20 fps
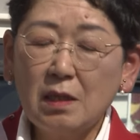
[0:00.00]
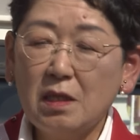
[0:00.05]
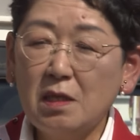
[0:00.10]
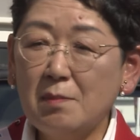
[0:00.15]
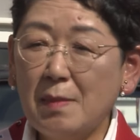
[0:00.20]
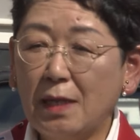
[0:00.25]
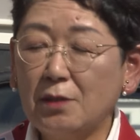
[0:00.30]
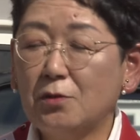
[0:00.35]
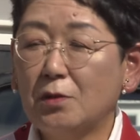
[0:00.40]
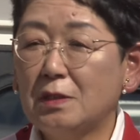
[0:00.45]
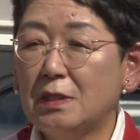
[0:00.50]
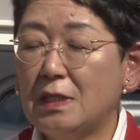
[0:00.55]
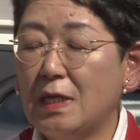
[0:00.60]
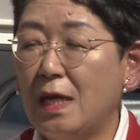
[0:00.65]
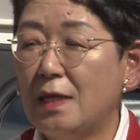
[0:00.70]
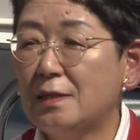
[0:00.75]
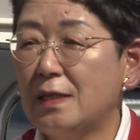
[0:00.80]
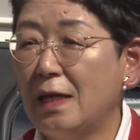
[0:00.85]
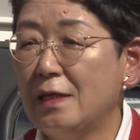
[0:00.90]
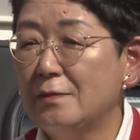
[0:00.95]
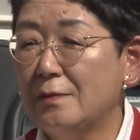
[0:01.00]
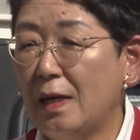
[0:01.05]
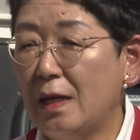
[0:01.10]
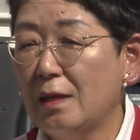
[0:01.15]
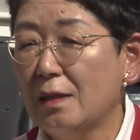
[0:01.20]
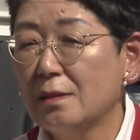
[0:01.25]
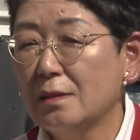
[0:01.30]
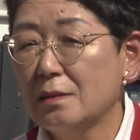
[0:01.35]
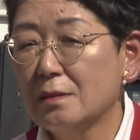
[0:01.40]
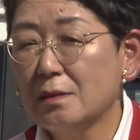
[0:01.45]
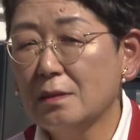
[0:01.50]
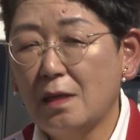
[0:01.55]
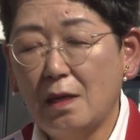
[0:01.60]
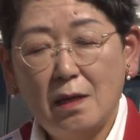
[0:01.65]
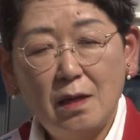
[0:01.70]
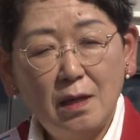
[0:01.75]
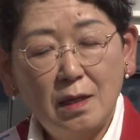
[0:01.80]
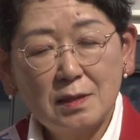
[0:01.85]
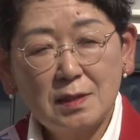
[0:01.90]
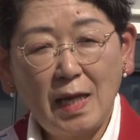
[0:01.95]
今の自衛隊は
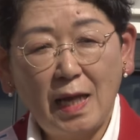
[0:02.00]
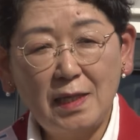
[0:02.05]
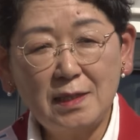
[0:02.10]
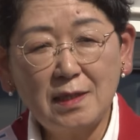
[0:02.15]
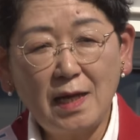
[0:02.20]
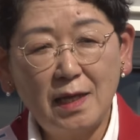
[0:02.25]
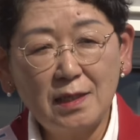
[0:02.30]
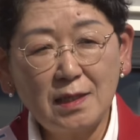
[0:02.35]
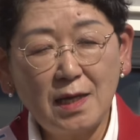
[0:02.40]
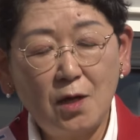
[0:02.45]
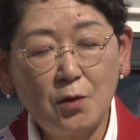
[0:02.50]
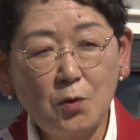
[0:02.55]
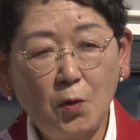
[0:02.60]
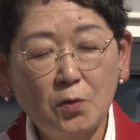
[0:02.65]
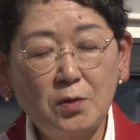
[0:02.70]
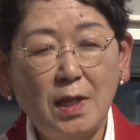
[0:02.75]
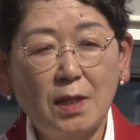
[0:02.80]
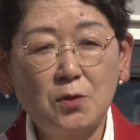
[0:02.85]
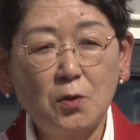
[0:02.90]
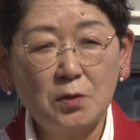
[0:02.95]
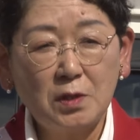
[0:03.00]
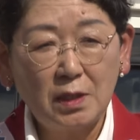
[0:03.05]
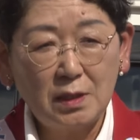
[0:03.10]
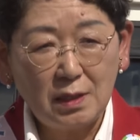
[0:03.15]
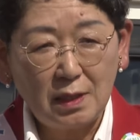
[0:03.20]
災害が起こったとき